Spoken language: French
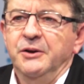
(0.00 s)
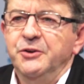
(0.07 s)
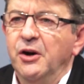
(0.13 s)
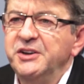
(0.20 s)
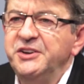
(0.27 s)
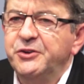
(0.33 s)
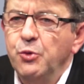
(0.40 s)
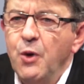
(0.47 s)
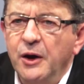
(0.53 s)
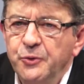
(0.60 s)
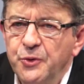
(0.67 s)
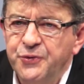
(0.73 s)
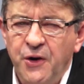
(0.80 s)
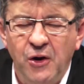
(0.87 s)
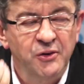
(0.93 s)
dans l'histoire
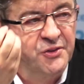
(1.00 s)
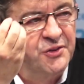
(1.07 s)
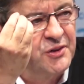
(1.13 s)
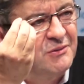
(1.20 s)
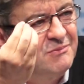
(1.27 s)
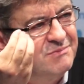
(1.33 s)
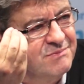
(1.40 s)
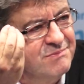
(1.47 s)
de France